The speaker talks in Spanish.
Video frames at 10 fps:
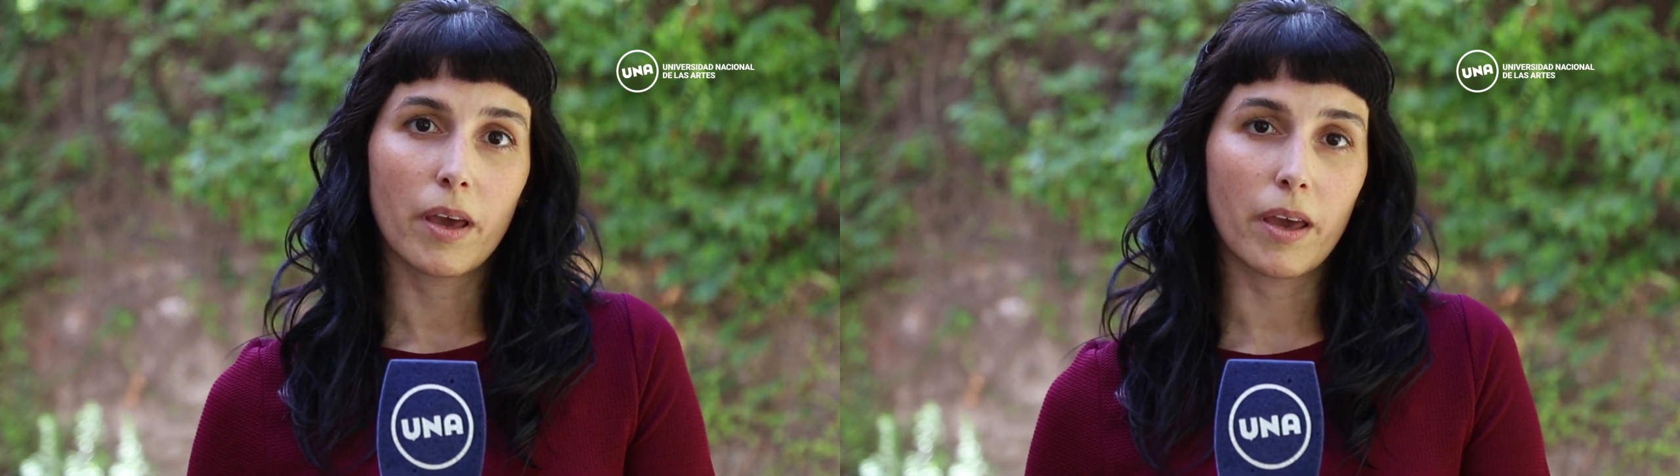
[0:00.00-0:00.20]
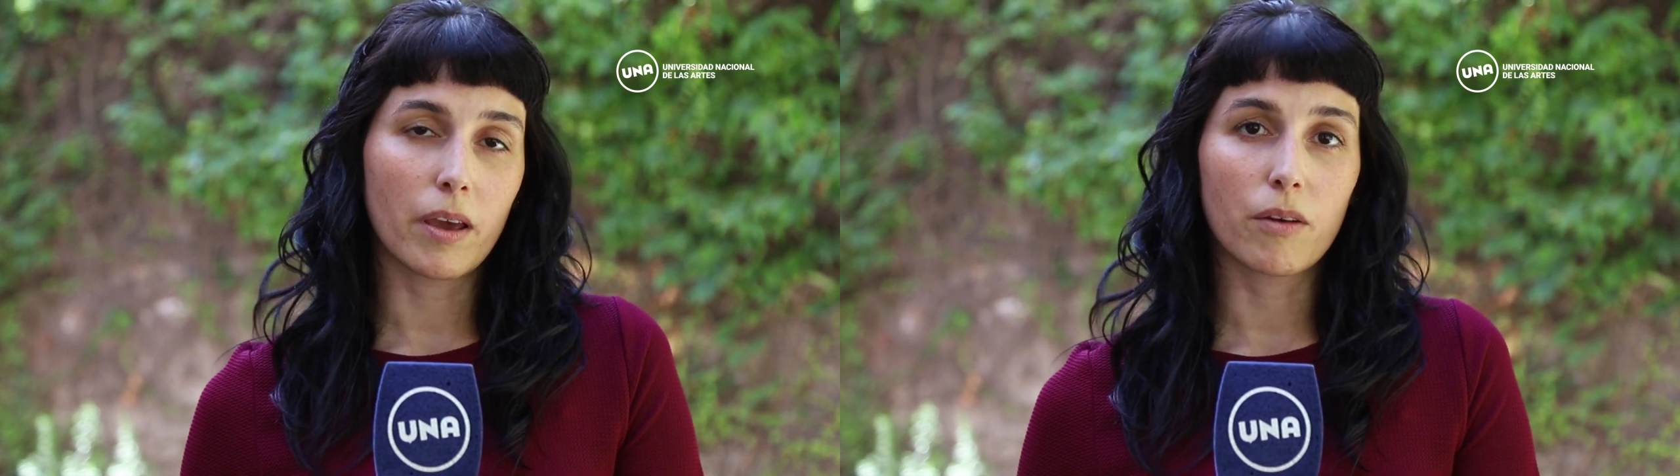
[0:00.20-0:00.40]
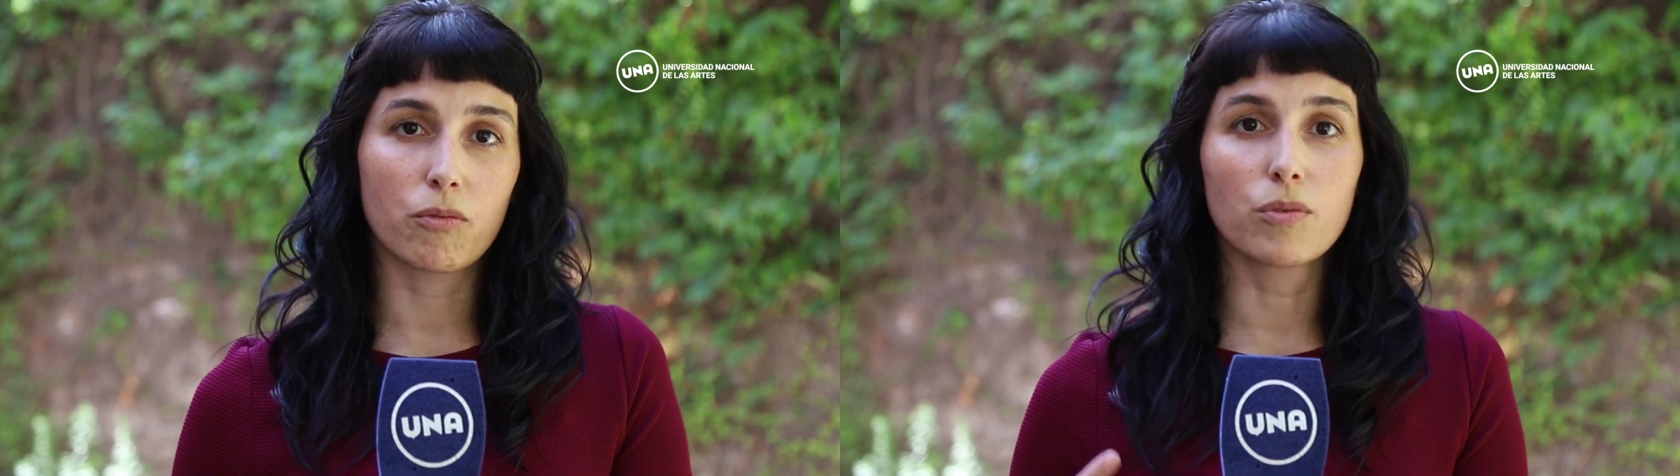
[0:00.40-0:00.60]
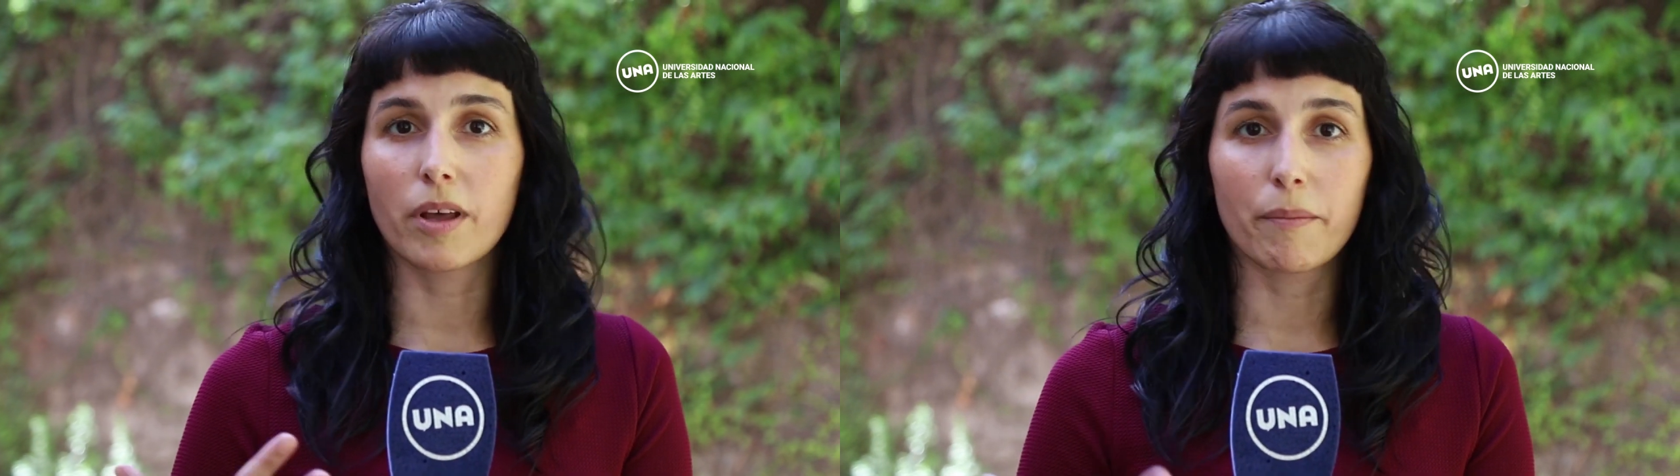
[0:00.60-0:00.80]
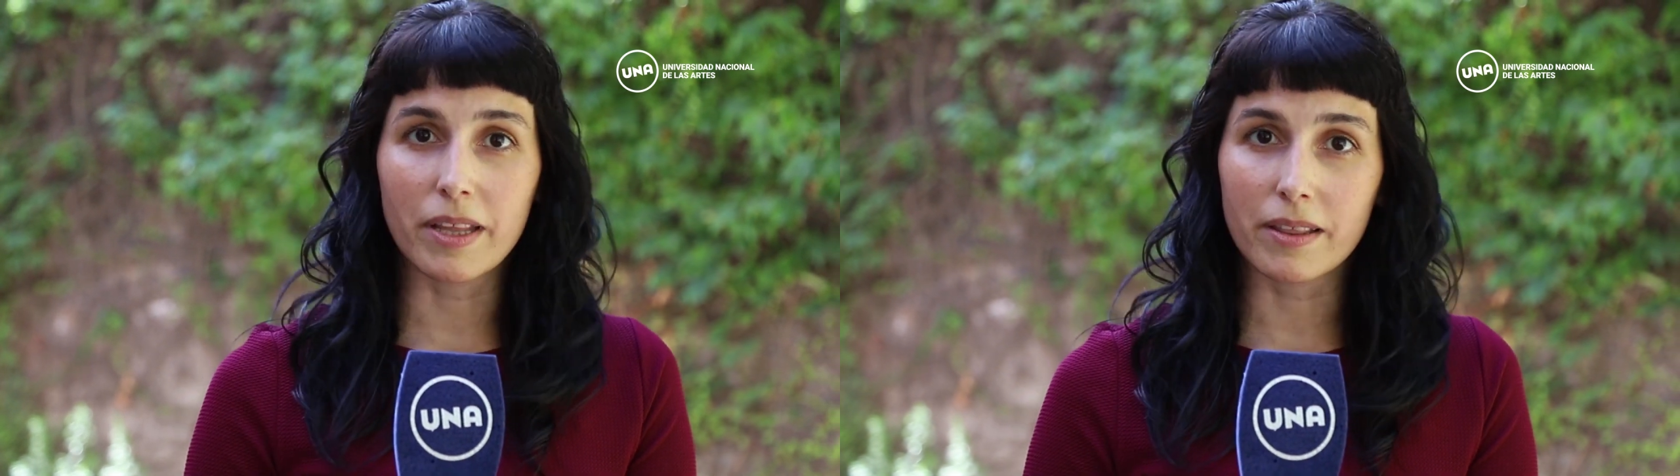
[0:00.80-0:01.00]
eh,
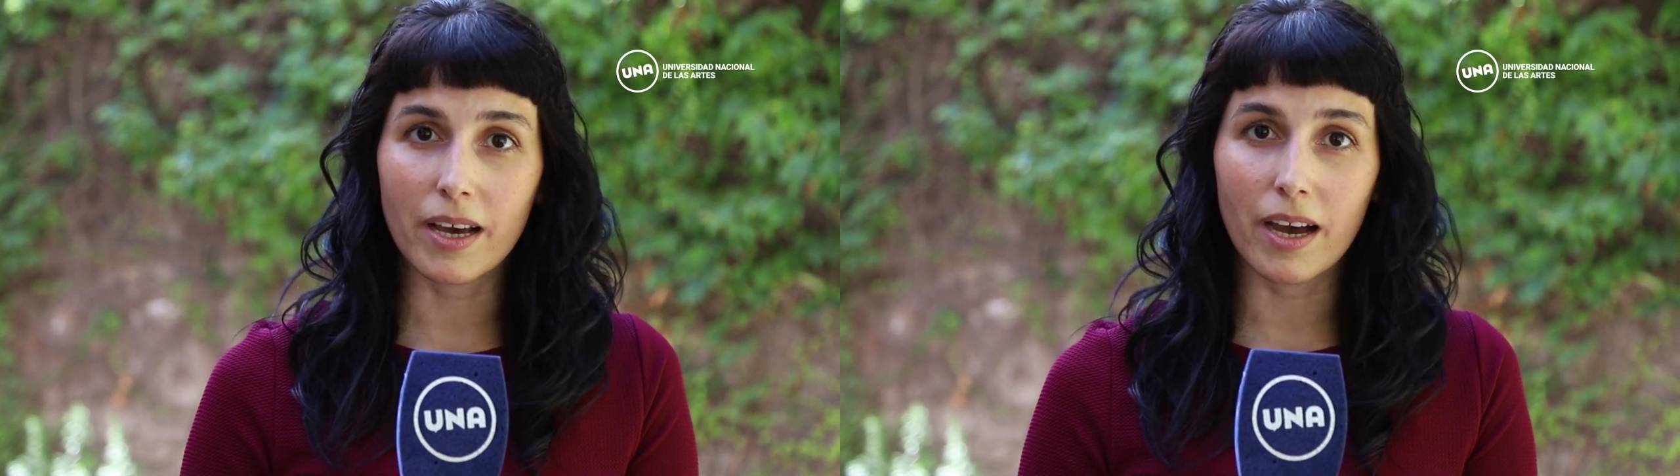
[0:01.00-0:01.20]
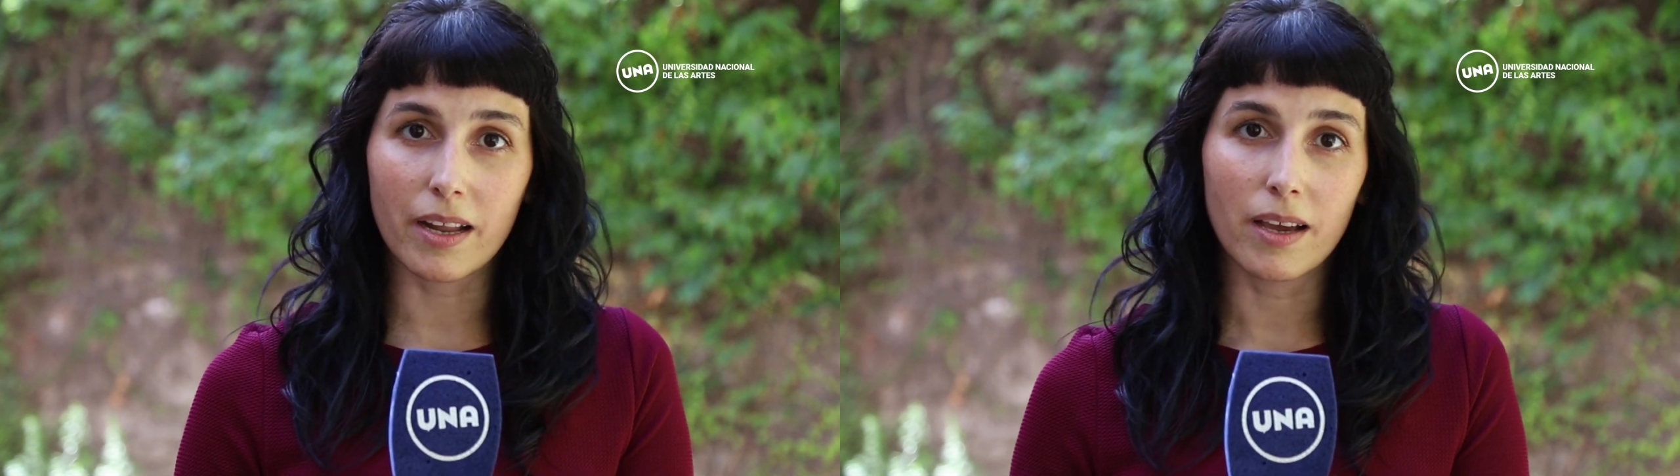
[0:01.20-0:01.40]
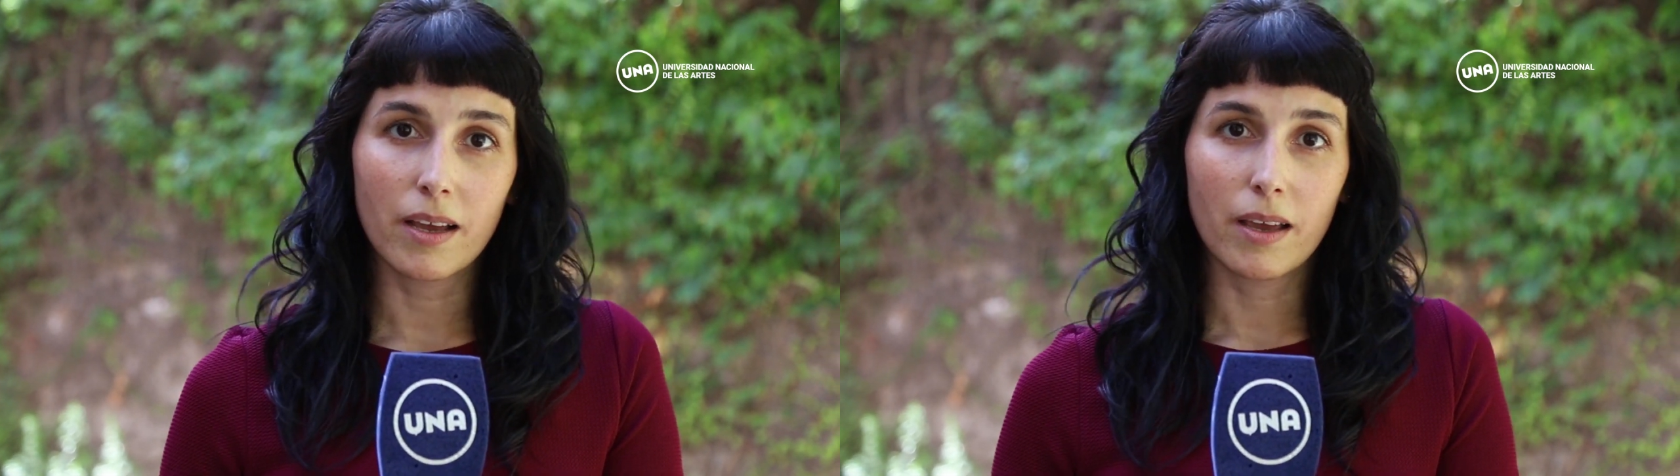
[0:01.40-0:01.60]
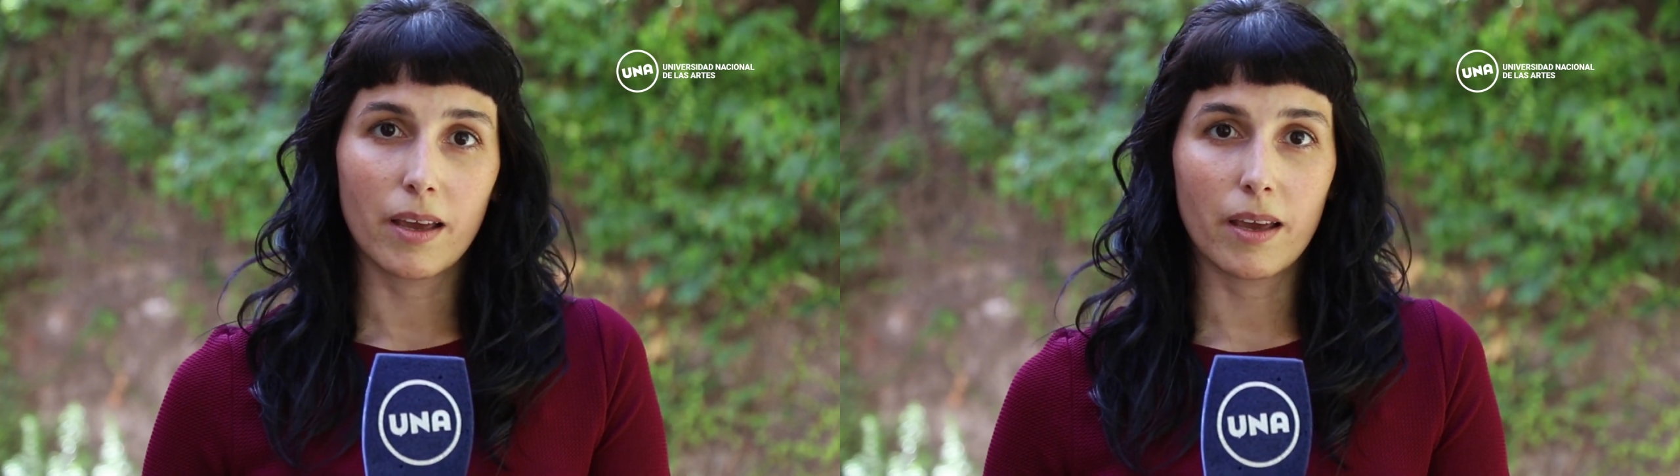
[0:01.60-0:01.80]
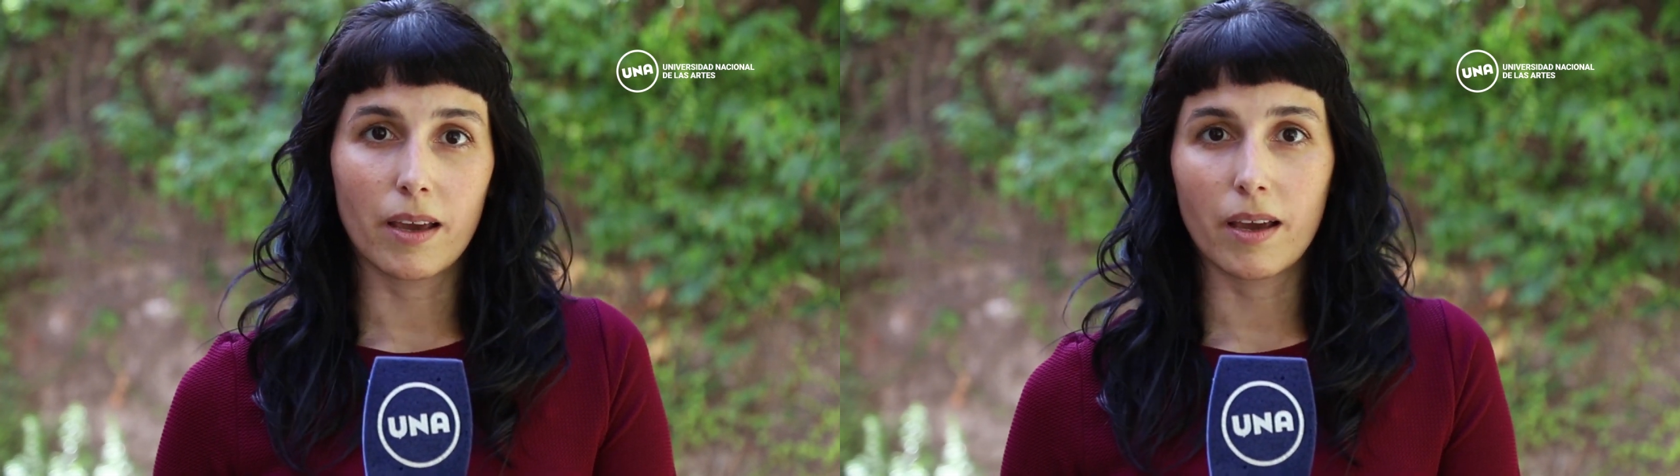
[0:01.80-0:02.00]
fundamentar
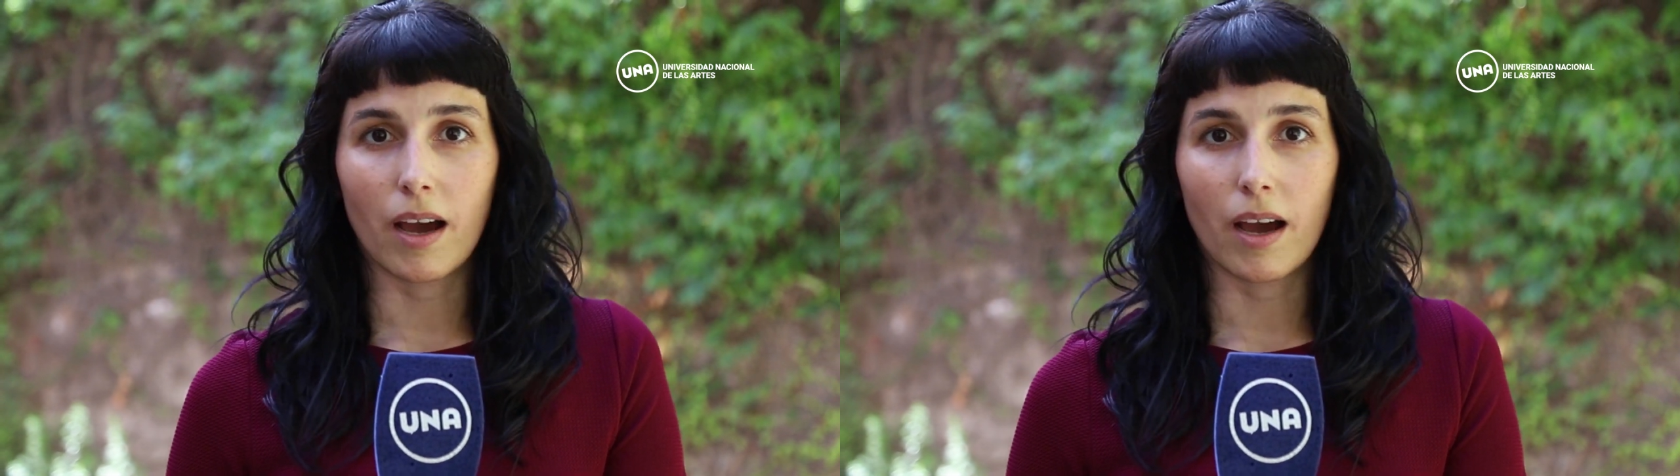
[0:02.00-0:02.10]
eh,